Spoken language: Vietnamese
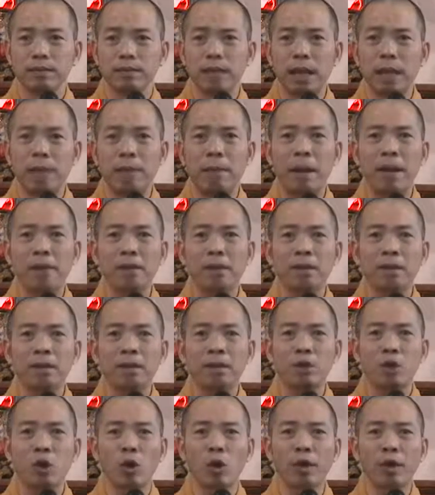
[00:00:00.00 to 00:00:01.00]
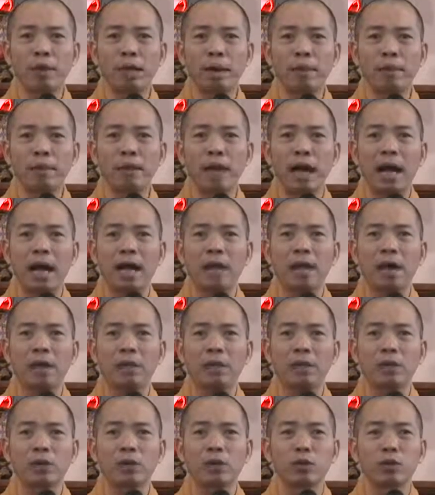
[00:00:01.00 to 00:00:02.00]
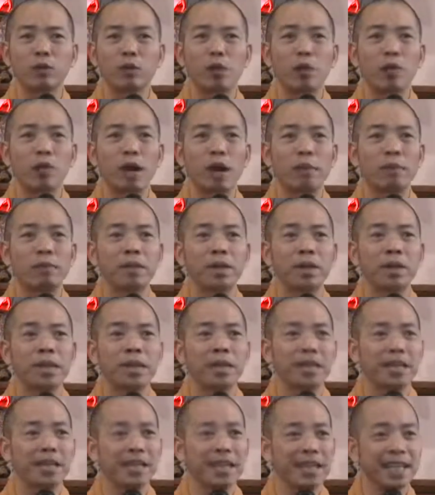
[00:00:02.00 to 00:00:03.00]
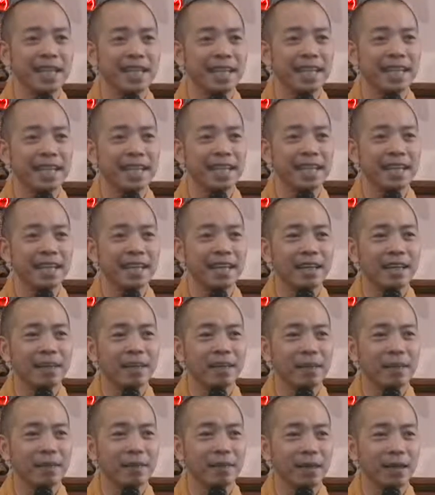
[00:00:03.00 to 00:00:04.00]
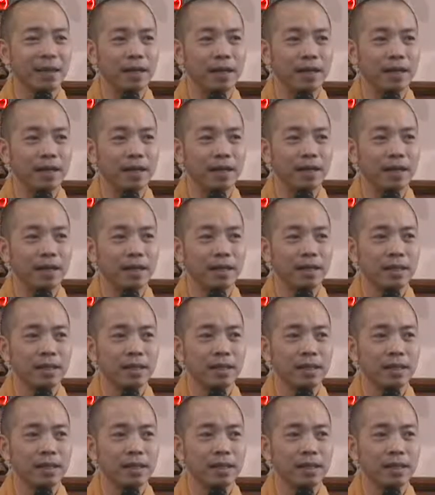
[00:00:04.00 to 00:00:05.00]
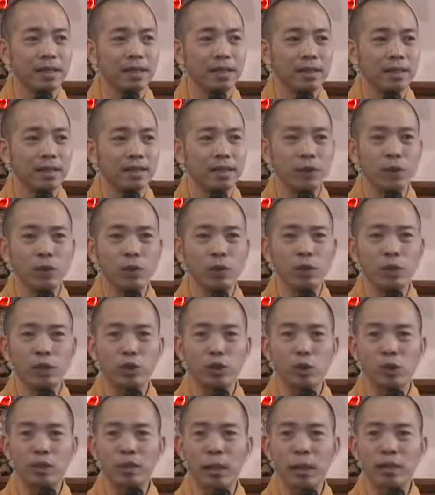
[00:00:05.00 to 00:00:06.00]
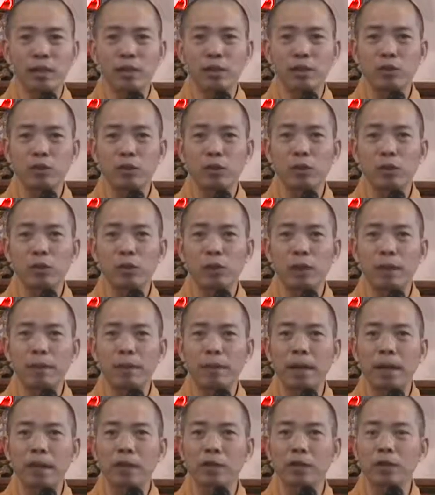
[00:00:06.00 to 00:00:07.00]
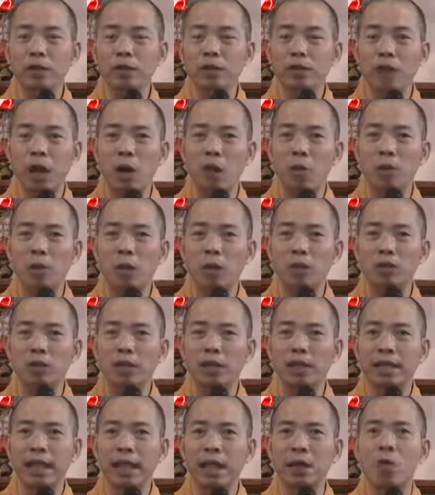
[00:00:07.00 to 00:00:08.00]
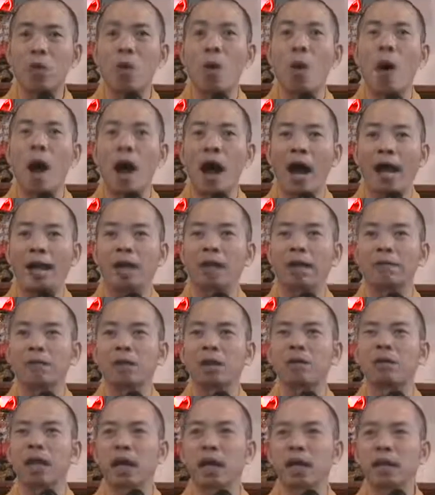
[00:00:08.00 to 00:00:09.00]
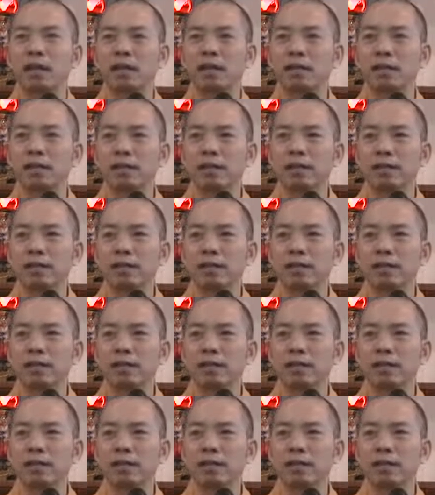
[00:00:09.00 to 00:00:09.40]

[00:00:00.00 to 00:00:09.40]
Làm ăn mà cứ đòi khấm khá không thì tôi tu làm gì, phải không ạ? Ví dụ như tôi bán nước, tôi muốn khấm khá, tôi cứ cầu mong trời nắng hoài, làm sao nắng.